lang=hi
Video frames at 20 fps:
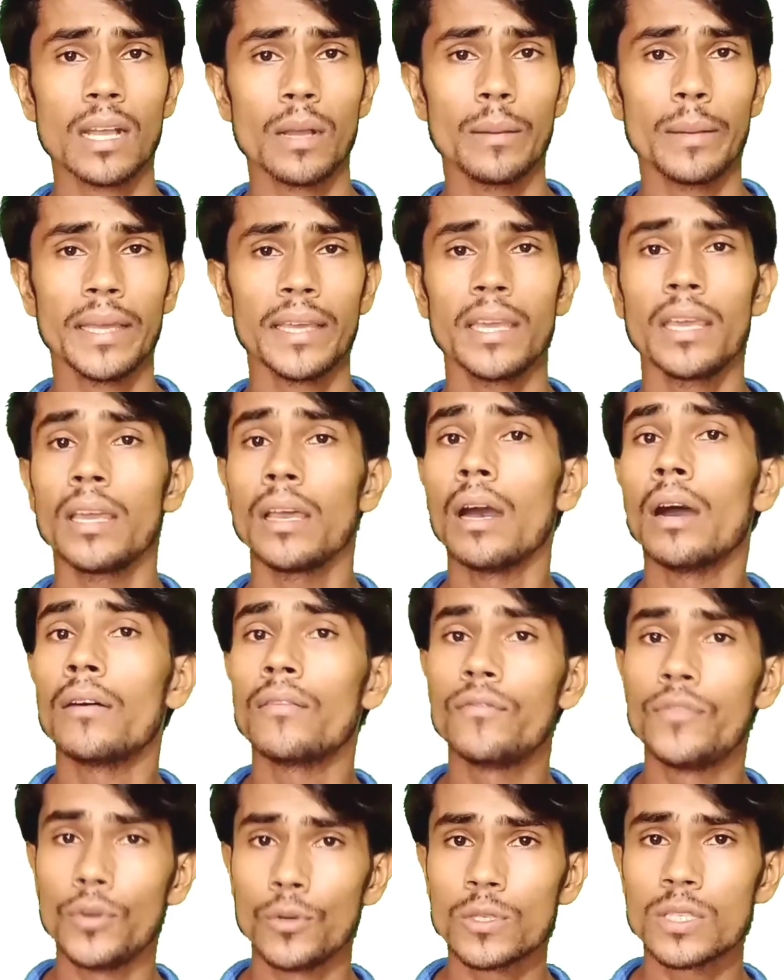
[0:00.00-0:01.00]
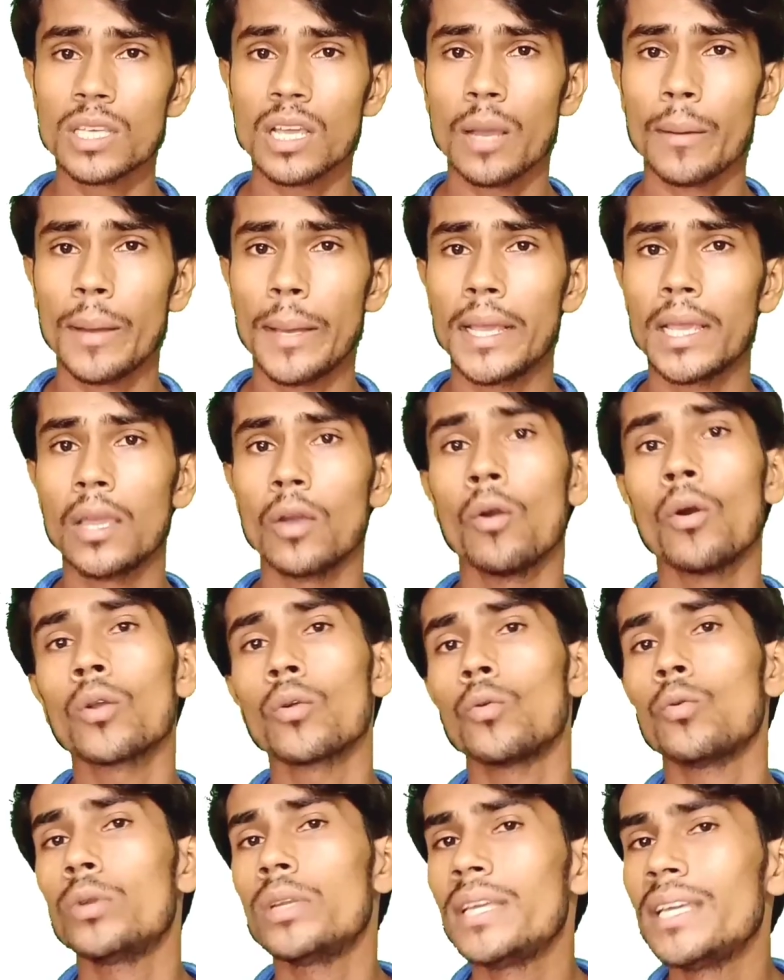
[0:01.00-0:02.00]
से कमाएंगे व्यूज़ से कमाएंगे
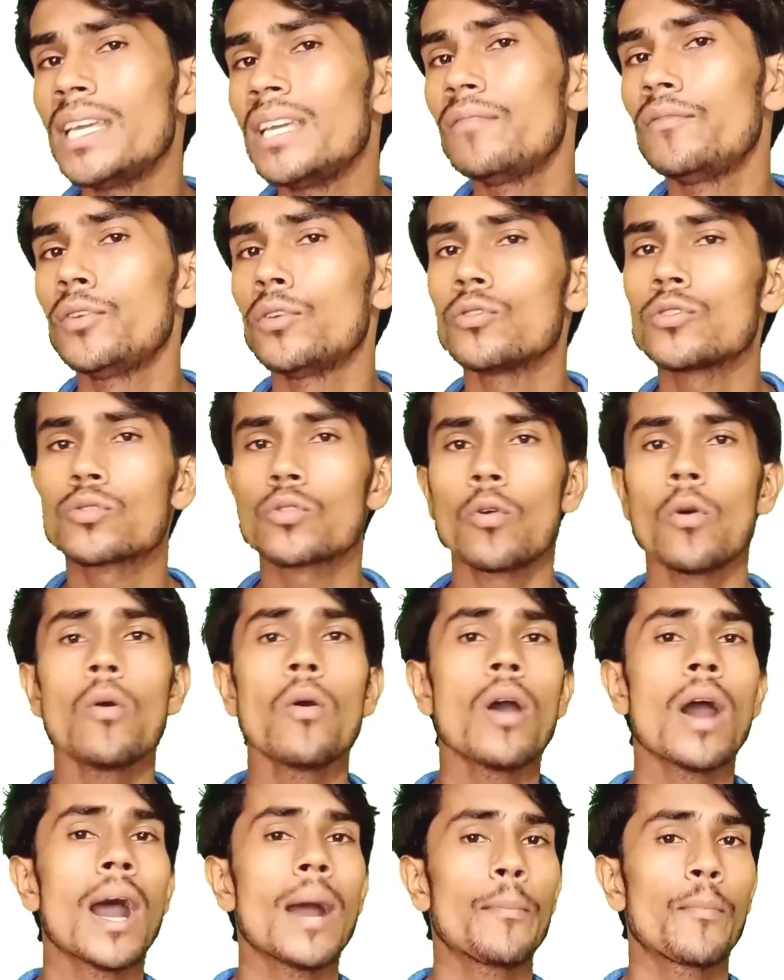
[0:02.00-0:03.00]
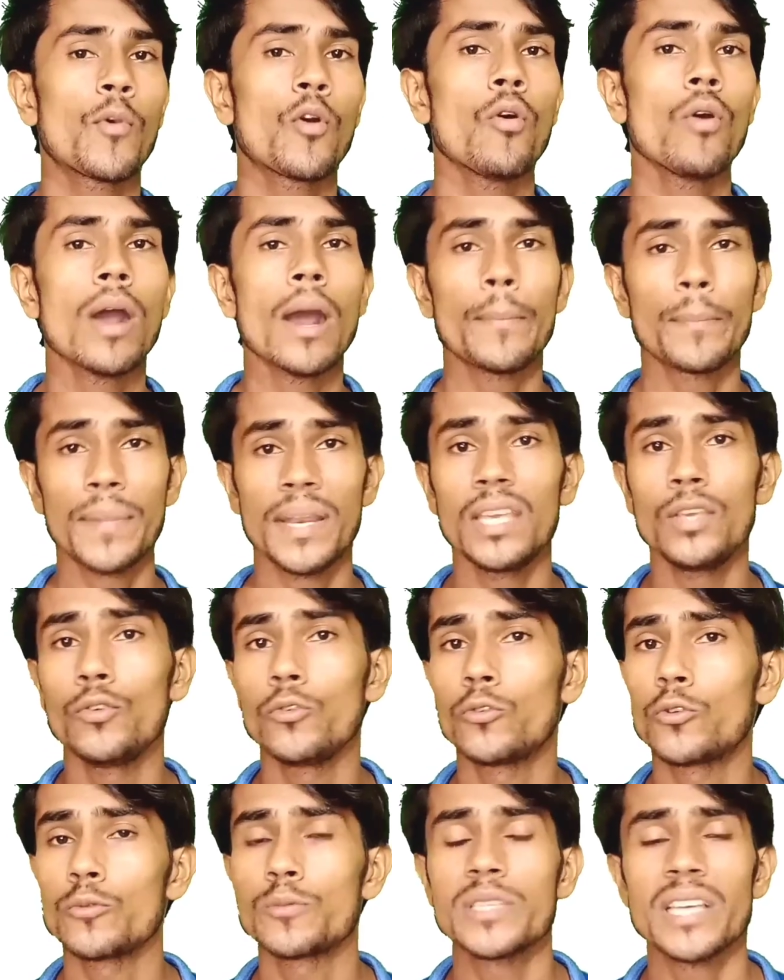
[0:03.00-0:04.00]
और उन्हीं व्यूज़ को आपको अपने
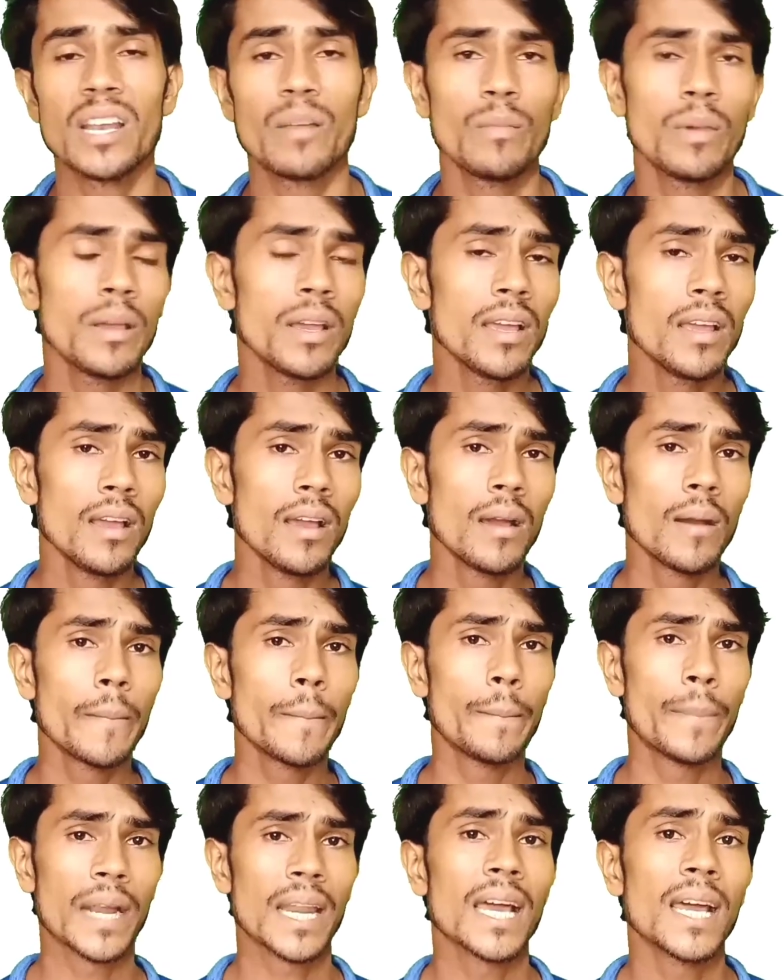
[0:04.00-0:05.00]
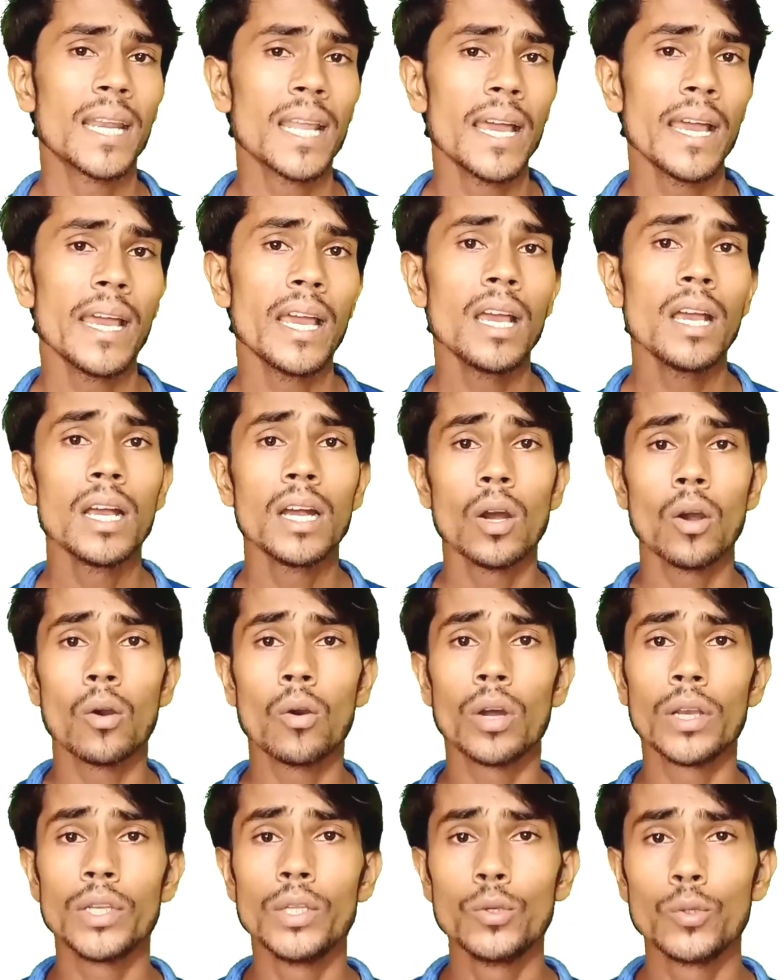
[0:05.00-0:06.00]
यूट्यूब चैनल में बढ़ाना है
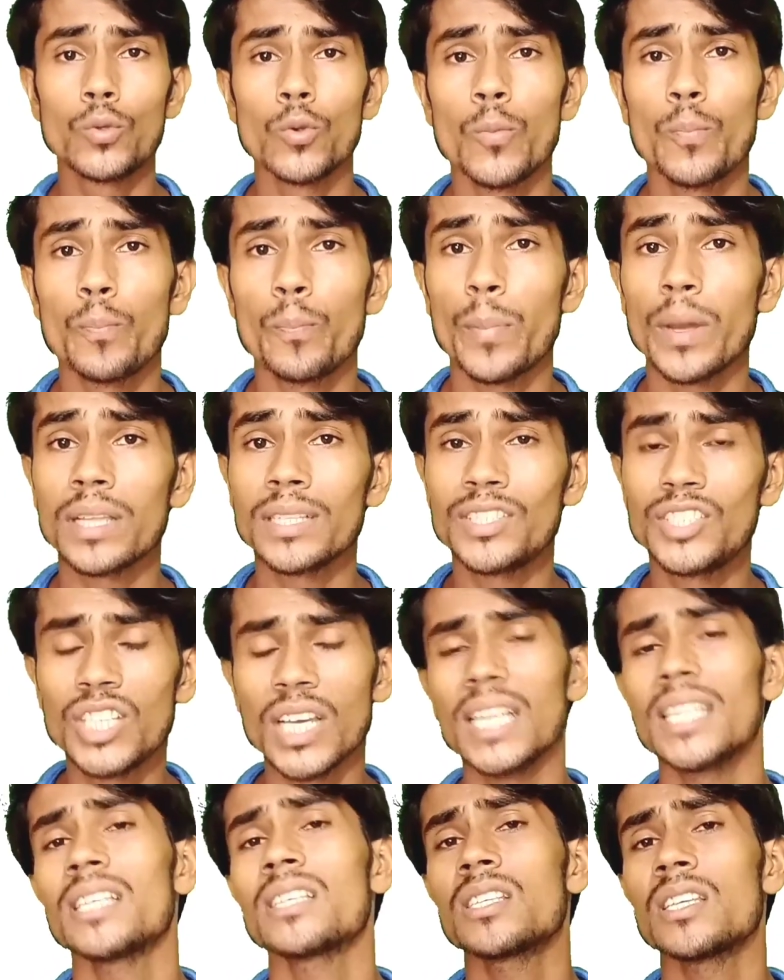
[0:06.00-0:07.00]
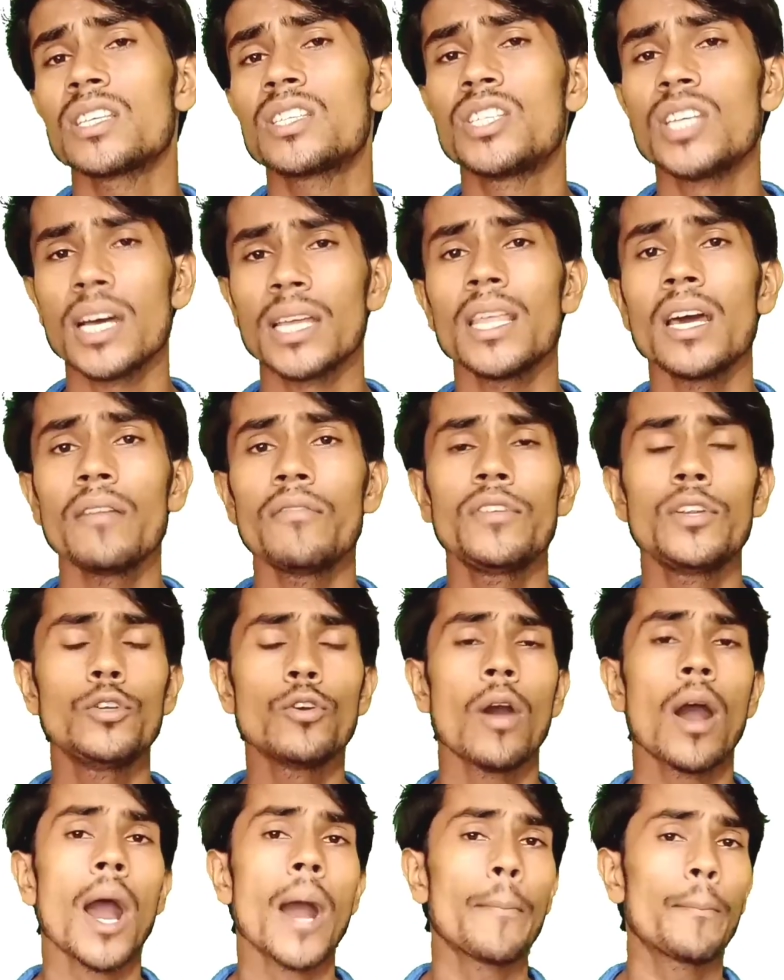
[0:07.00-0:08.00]
और YouTube पर ज़्यादा से ज़्यादा
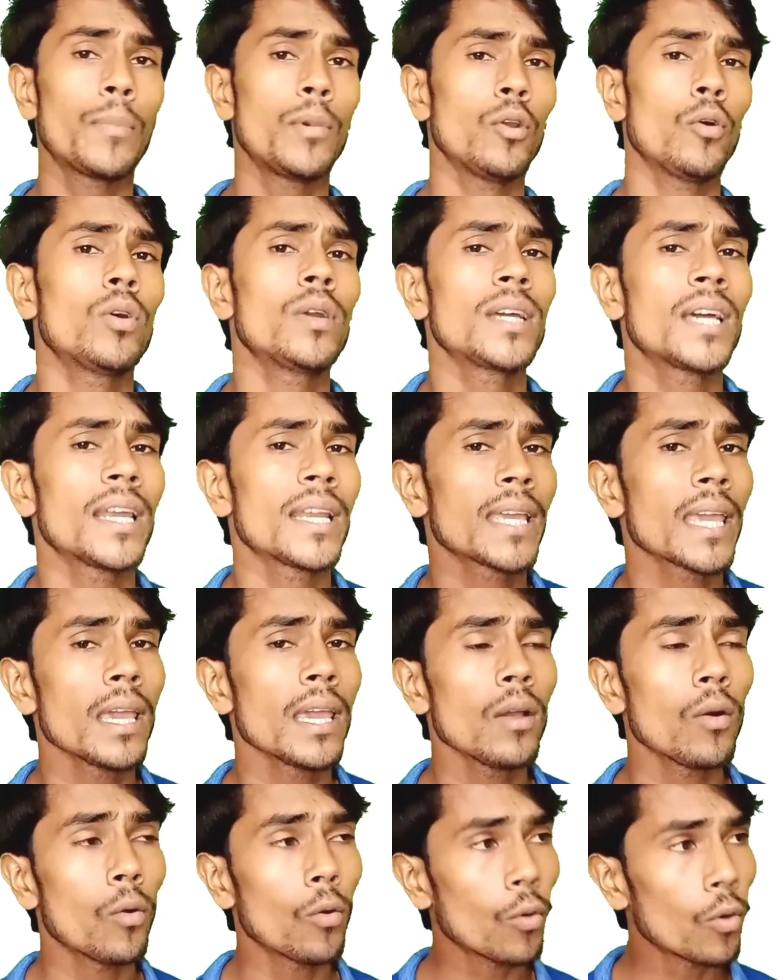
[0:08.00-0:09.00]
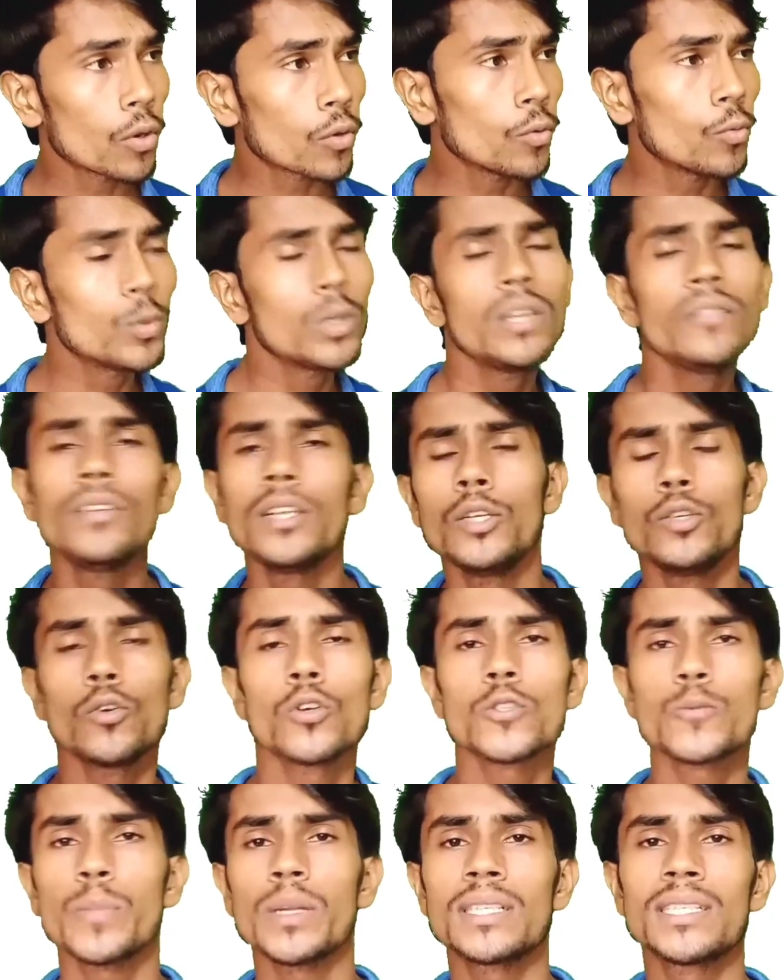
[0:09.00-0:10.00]
वीडियो अपलोड करके और उन्हीं
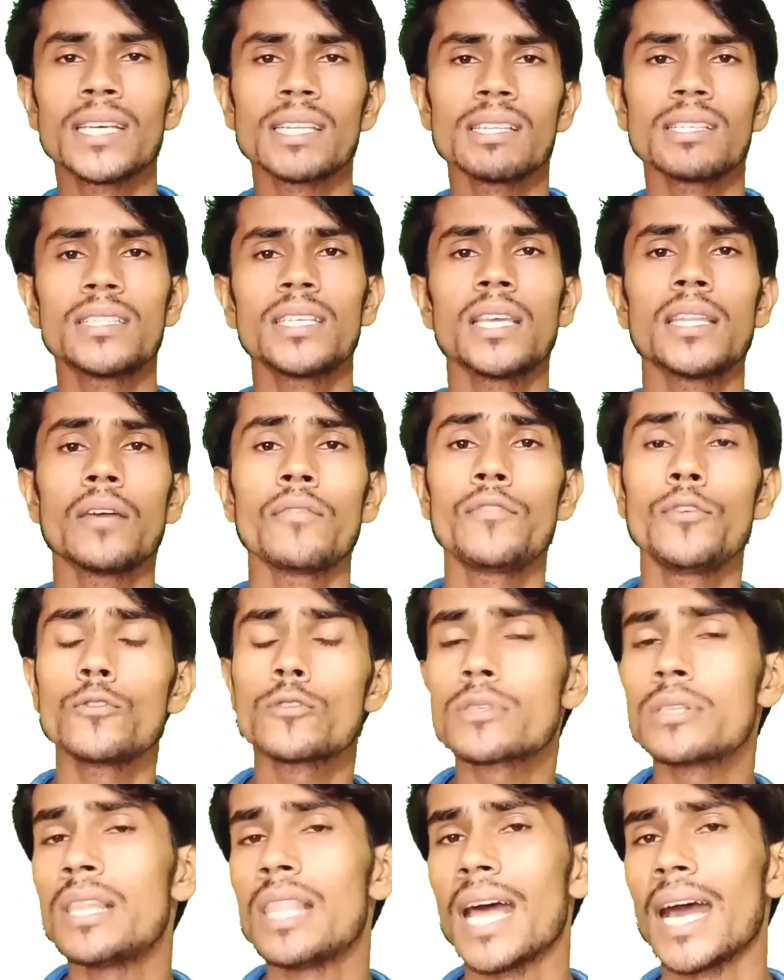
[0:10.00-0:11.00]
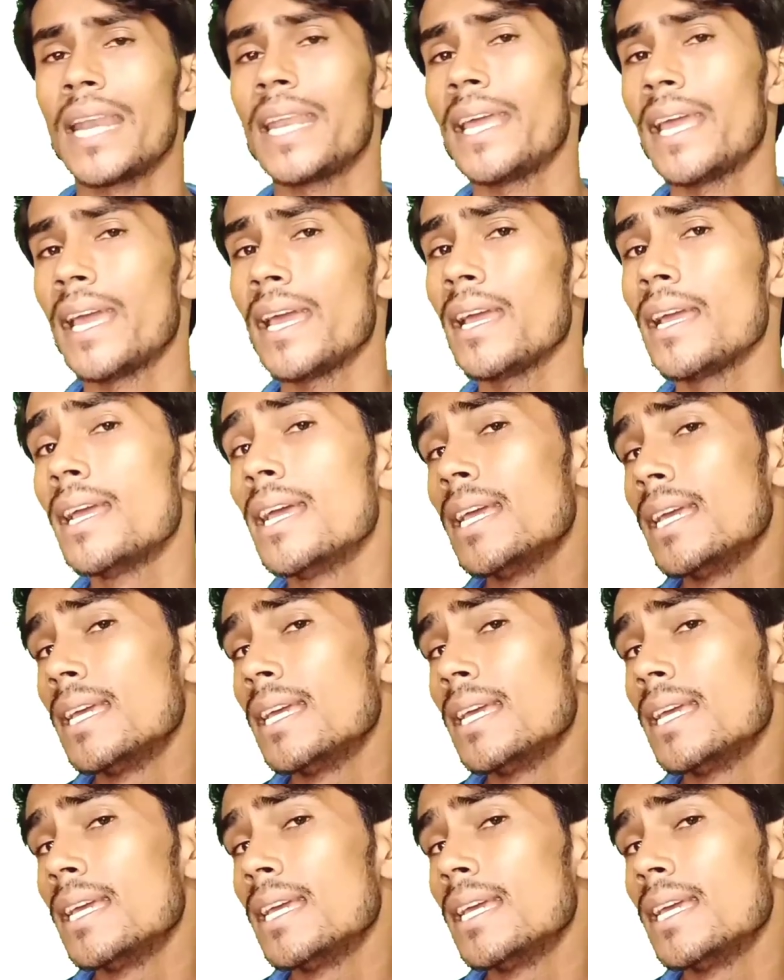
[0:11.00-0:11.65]
वीडियोस पर ज़्यादा से ज़्यादा व्यूज़ लाने हैं